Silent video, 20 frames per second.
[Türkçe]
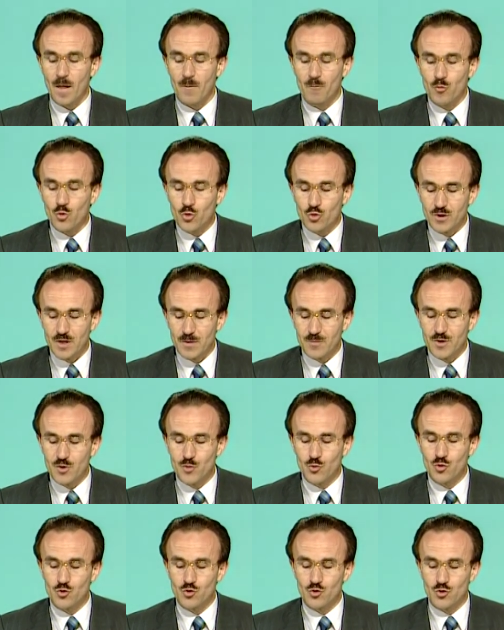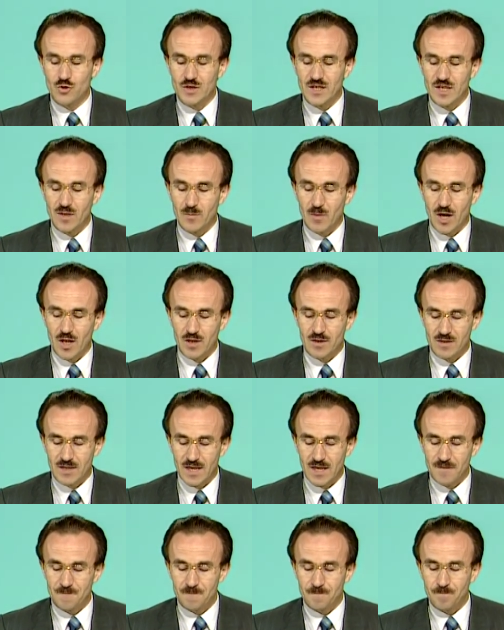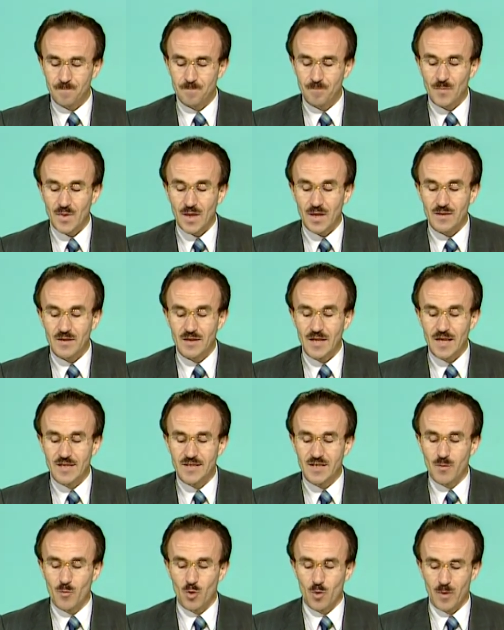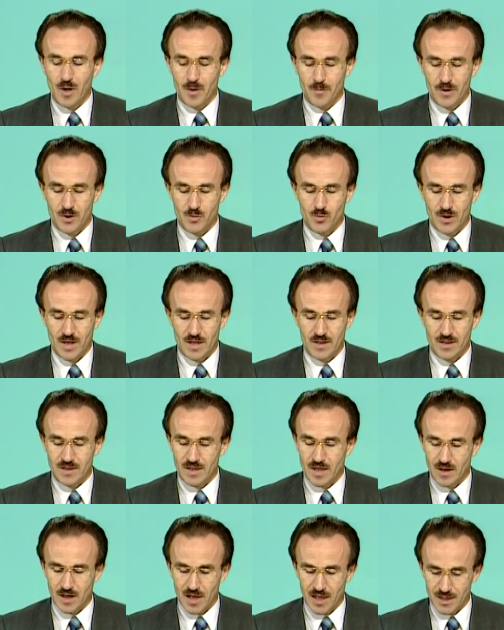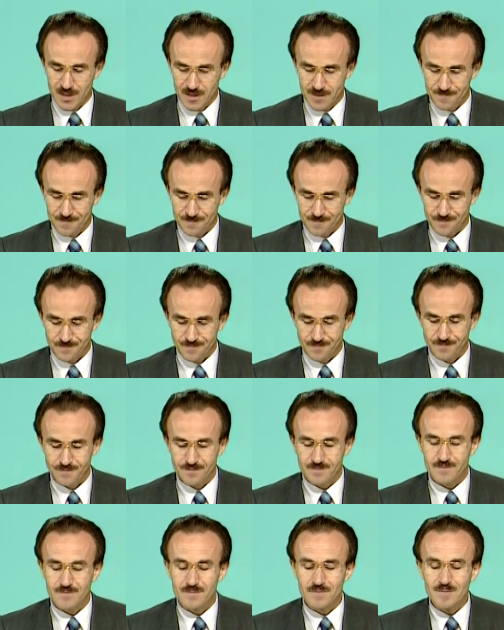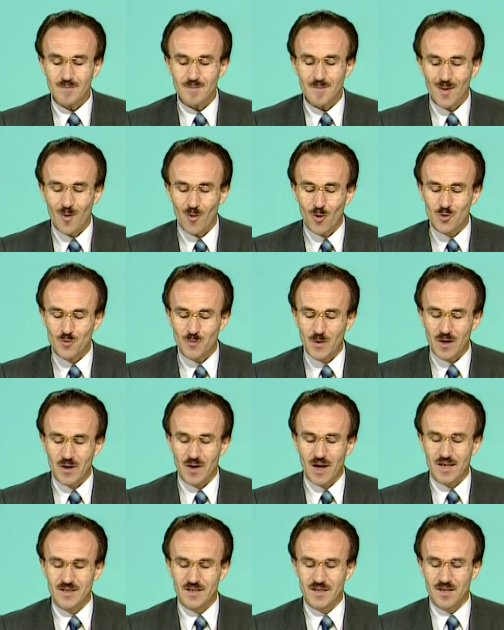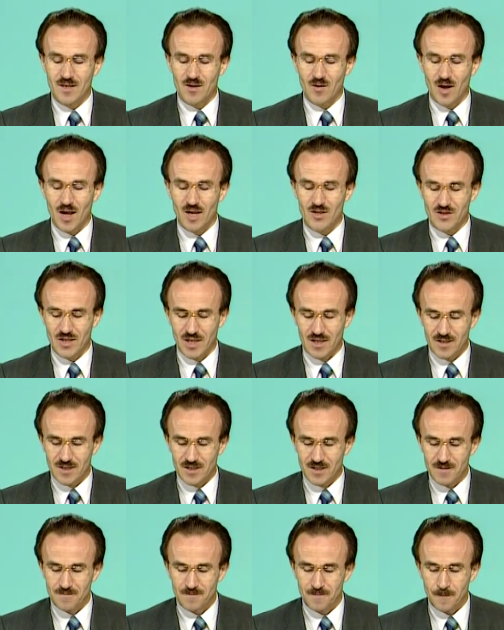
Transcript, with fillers: Bursa 1326'da teslim olmak mecburiyetinde kaldı. Osman Gazi'nin hastalığı